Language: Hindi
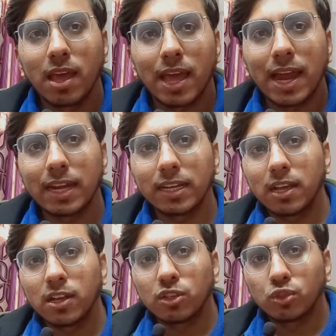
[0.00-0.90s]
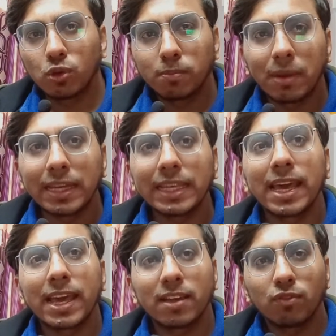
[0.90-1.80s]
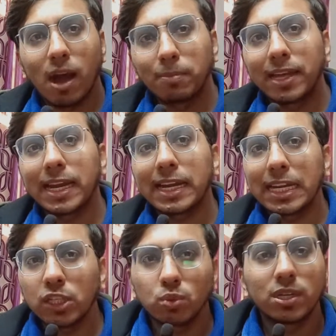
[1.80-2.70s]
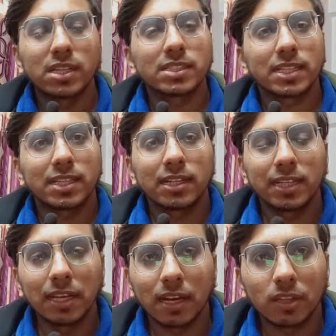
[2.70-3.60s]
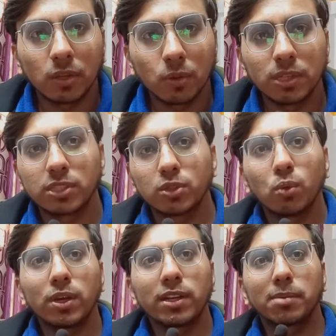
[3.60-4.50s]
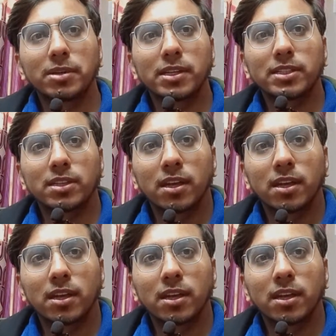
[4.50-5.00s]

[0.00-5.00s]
एंड जो मनी है वो आप डायरेक्टली स्टूडेंट्स के साथ डील करते हो देर इज़ नो इंटरमीडिएट